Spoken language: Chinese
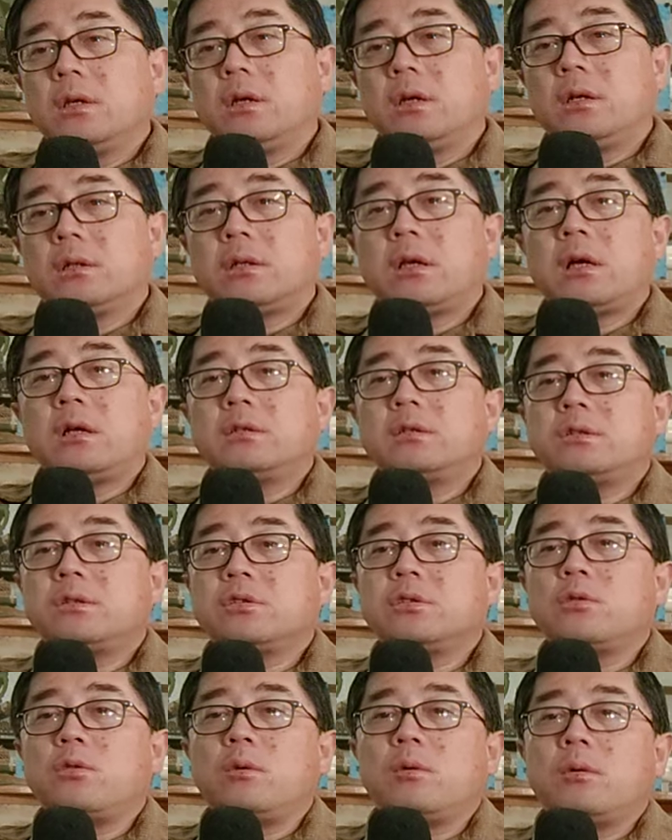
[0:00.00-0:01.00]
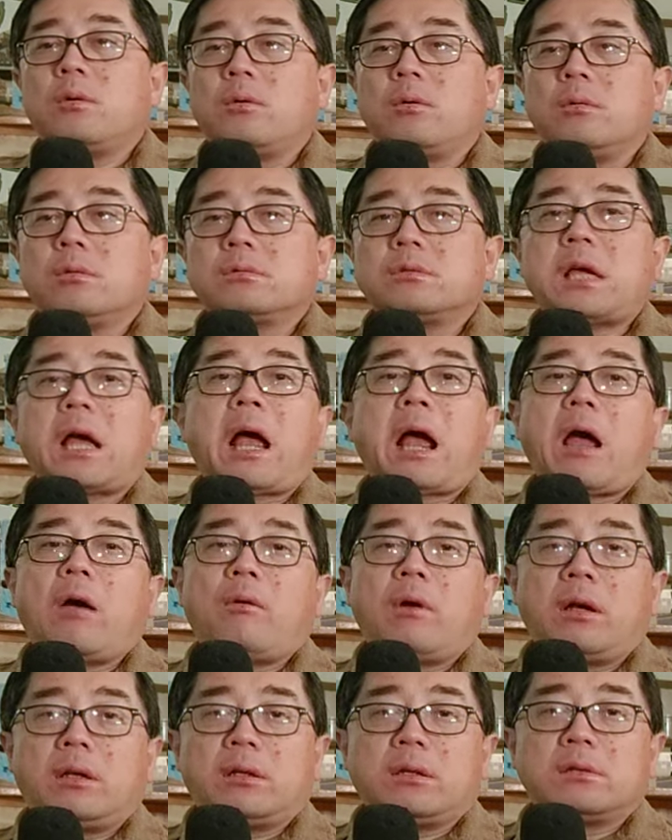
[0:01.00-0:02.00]
啊，当然，其实我在海
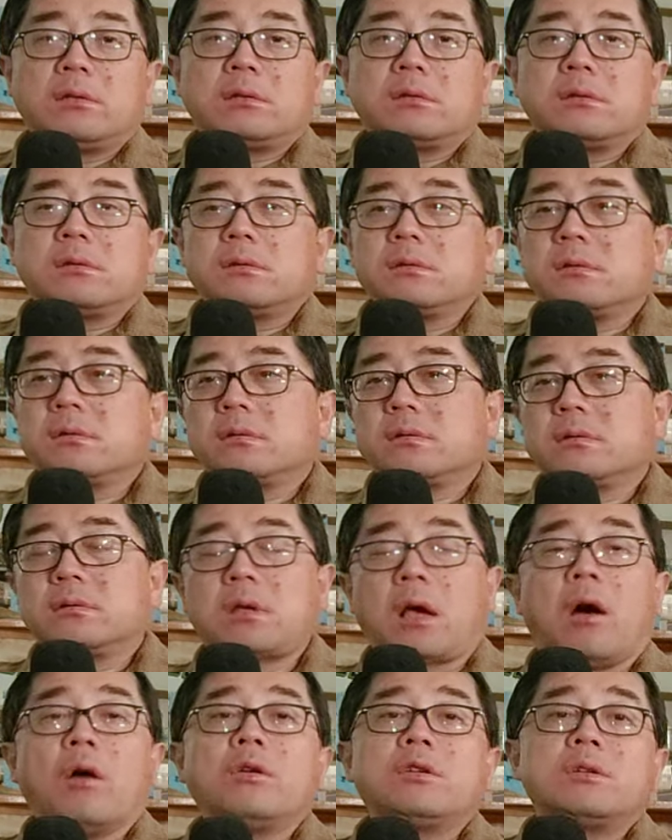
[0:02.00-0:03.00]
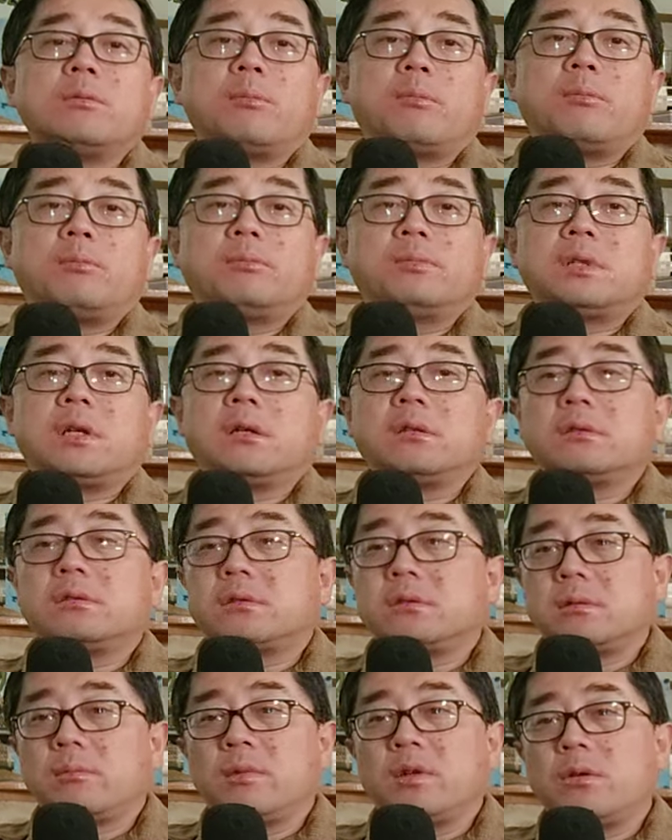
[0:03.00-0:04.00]
外的早已经这个
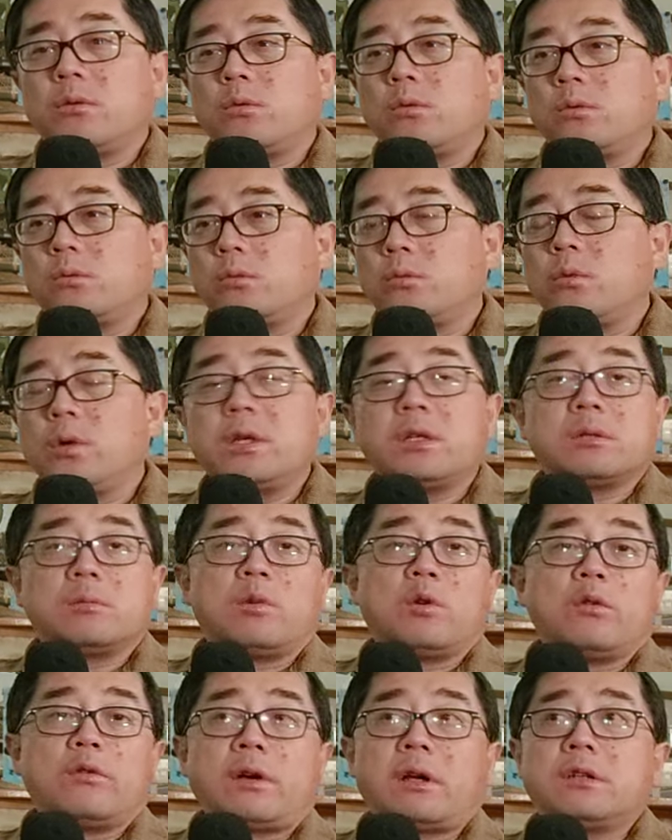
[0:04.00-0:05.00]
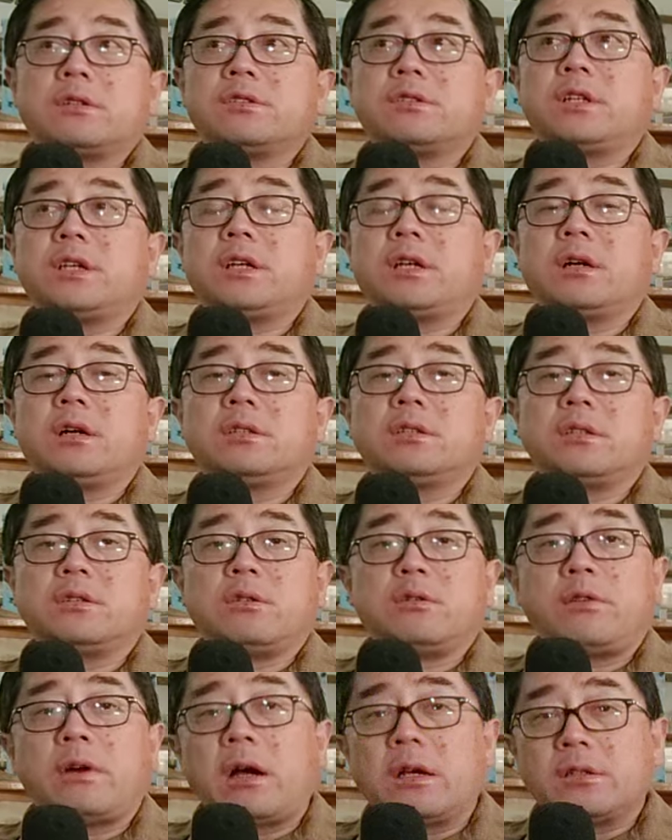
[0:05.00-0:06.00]
什么为什么会发生这个解
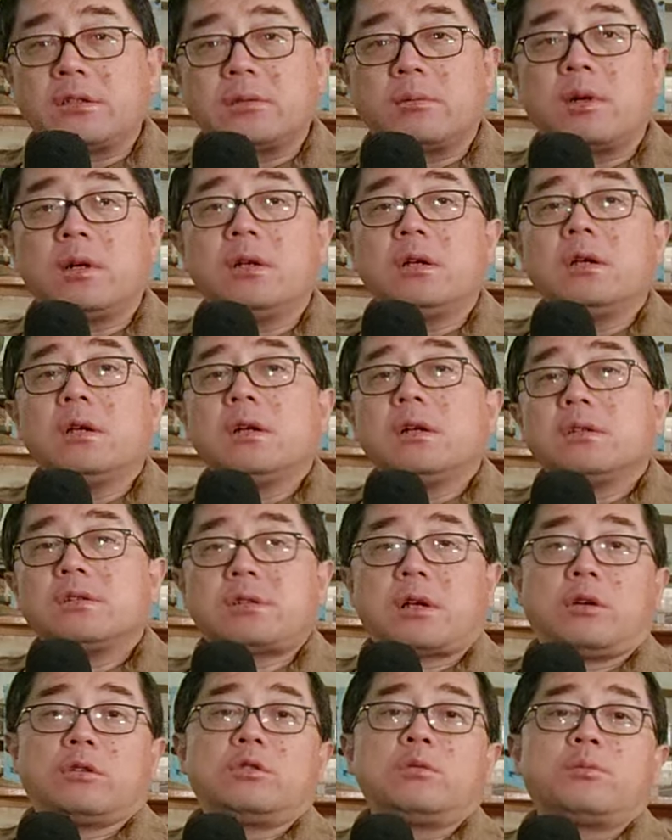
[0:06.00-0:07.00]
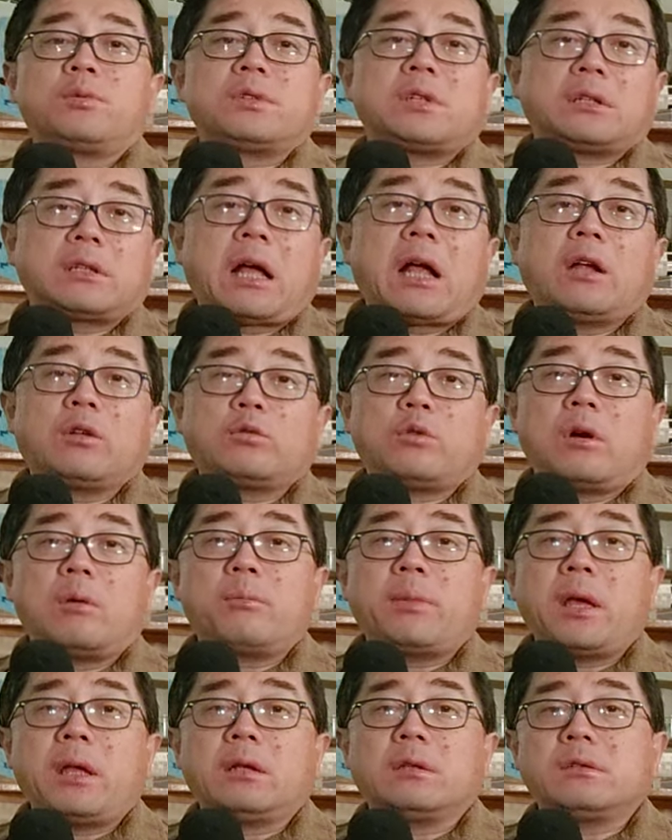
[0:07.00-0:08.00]
决方案是什么，早都不知道谈了多少
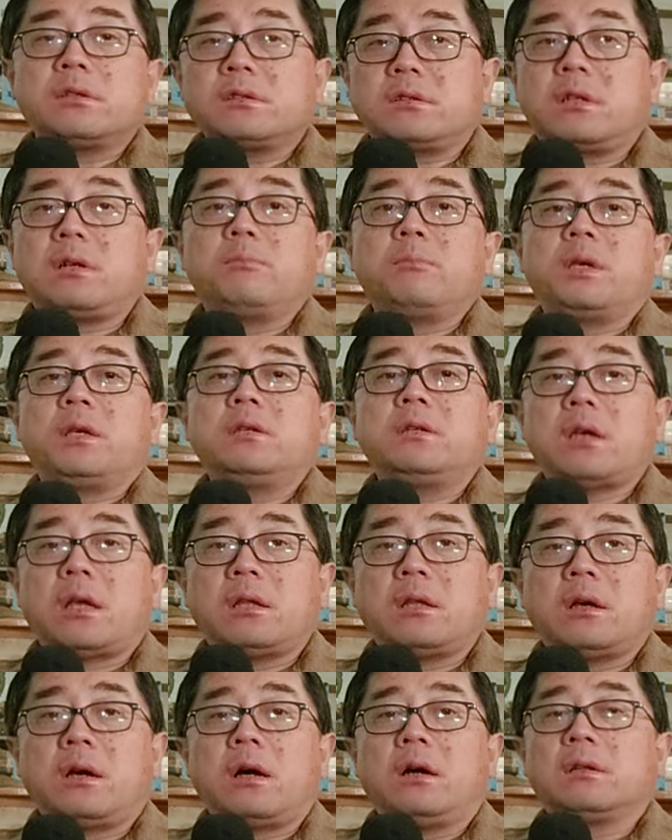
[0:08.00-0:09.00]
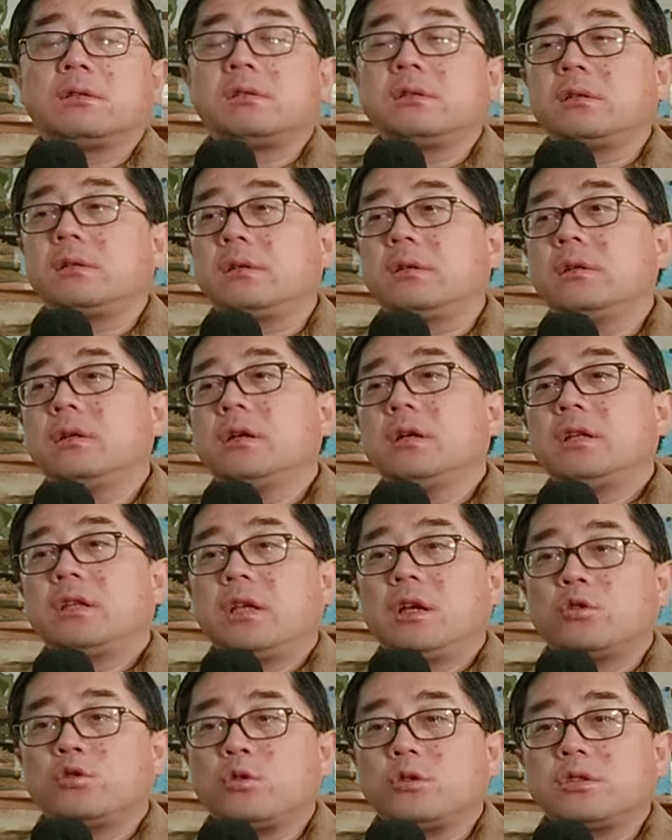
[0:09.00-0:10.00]
遍了。这是很明显的啊，这个
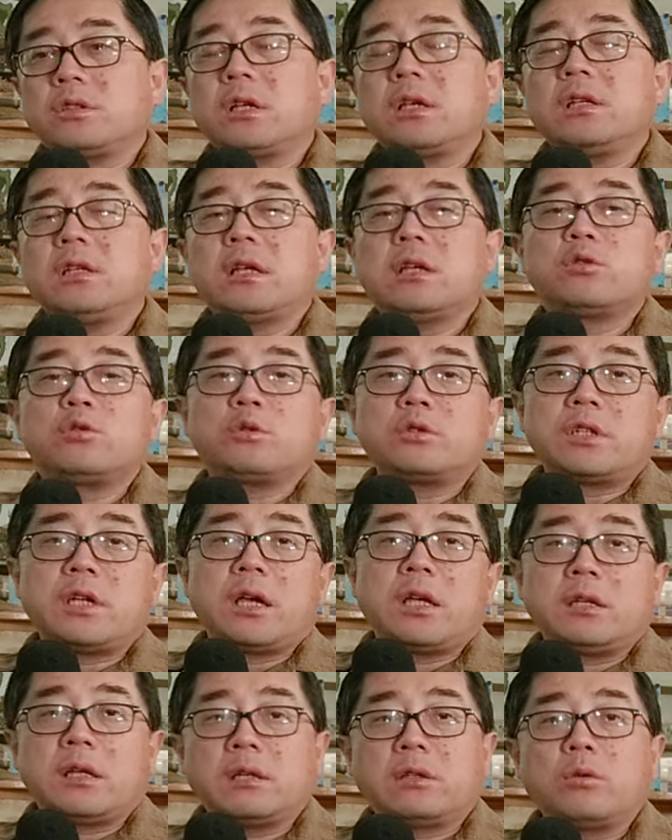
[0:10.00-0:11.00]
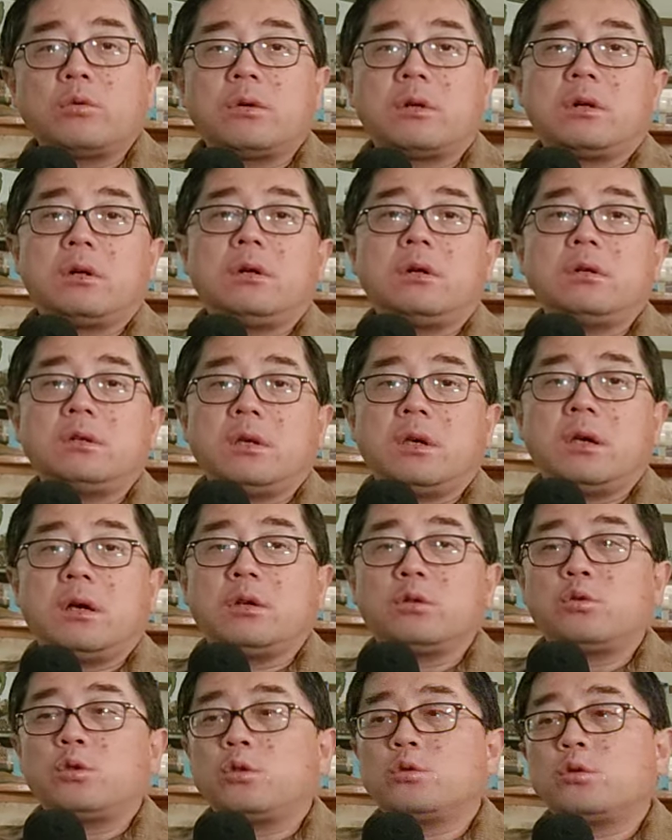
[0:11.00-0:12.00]
你要说深一点，说浅一点都可以
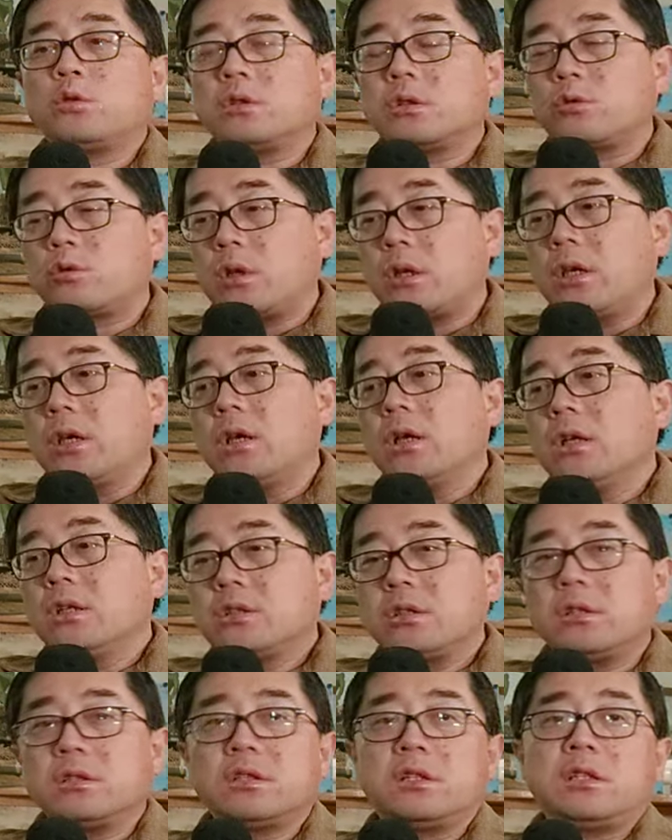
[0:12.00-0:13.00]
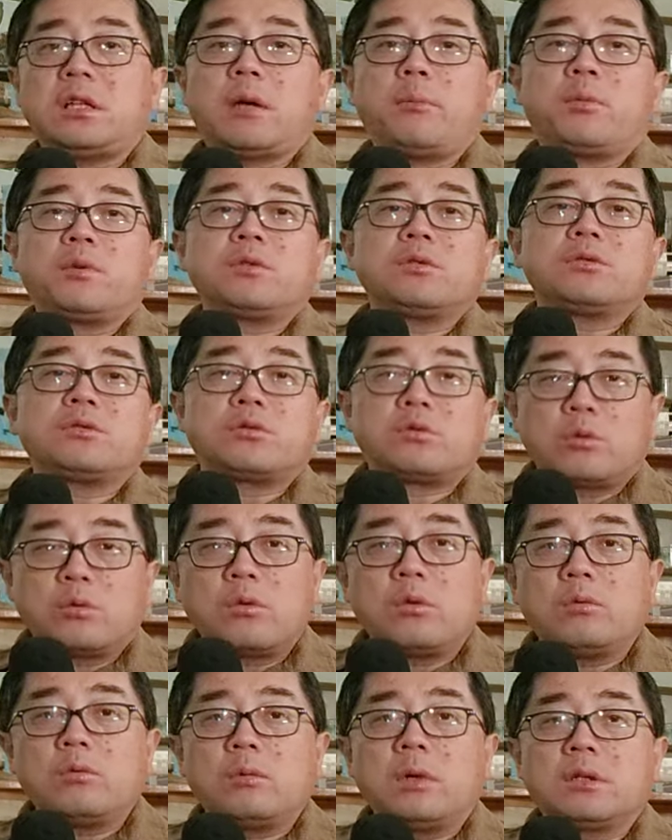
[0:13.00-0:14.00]
啊。最说的最彻底一点，不就是
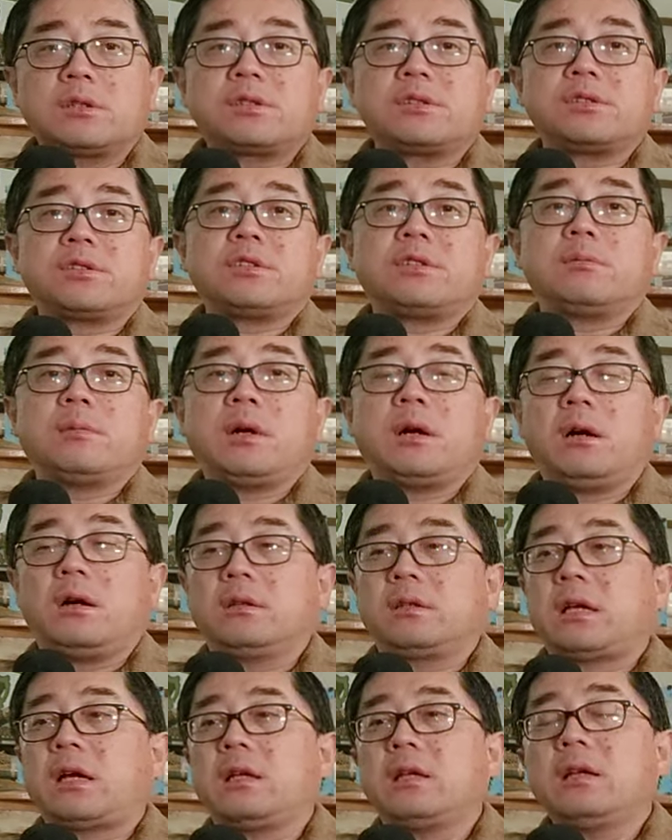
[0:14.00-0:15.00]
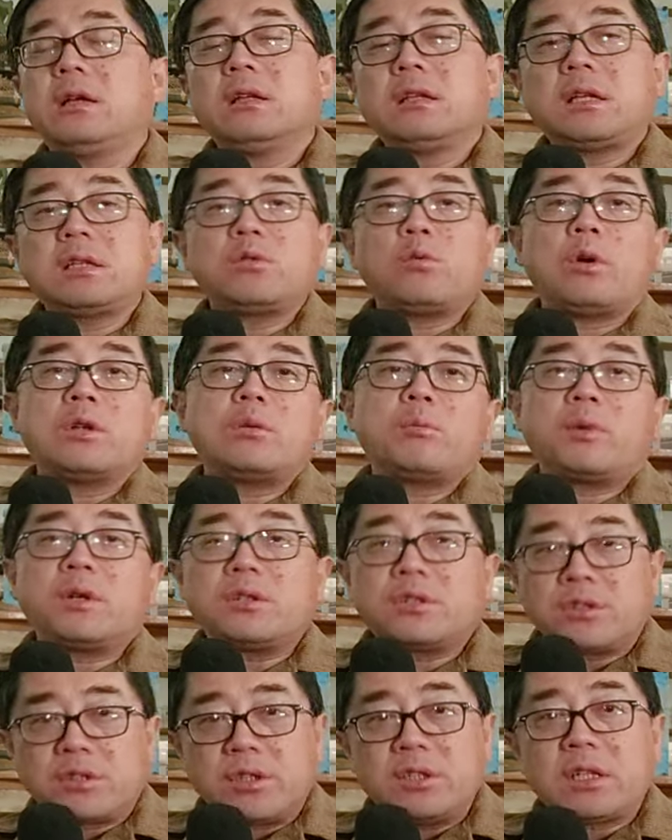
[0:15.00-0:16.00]
中共嘛自己嘛？他他已经完全不
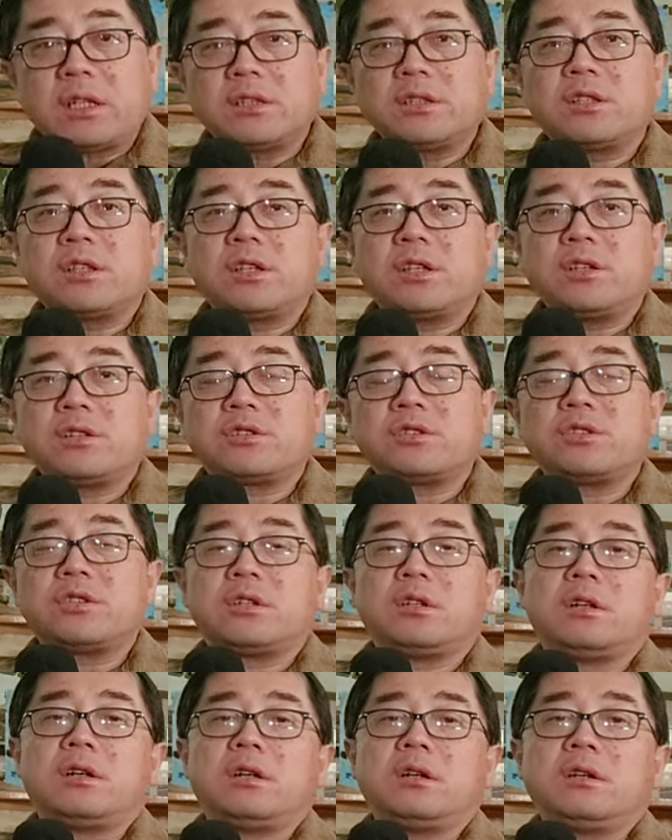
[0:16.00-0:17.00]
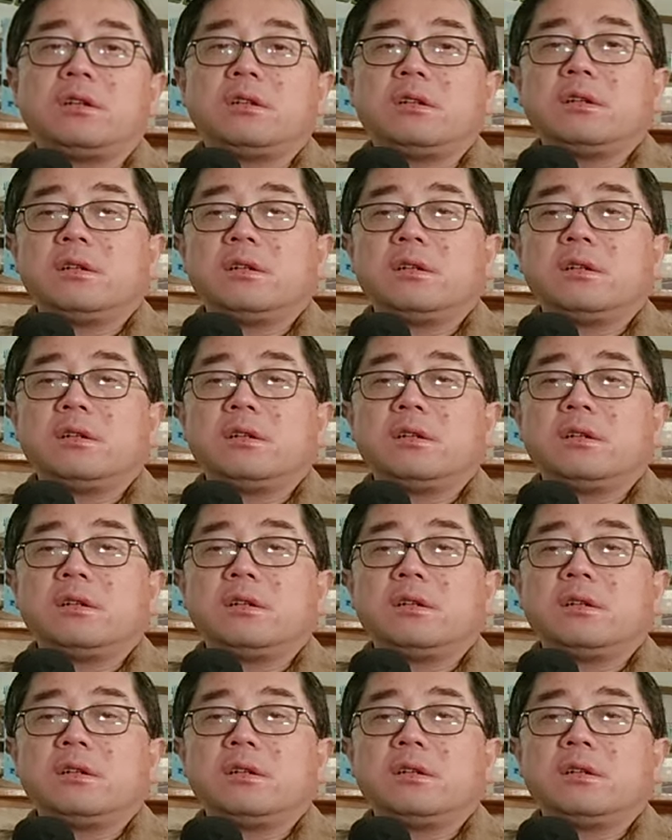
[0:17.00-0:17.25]
能适应他的体制了啊。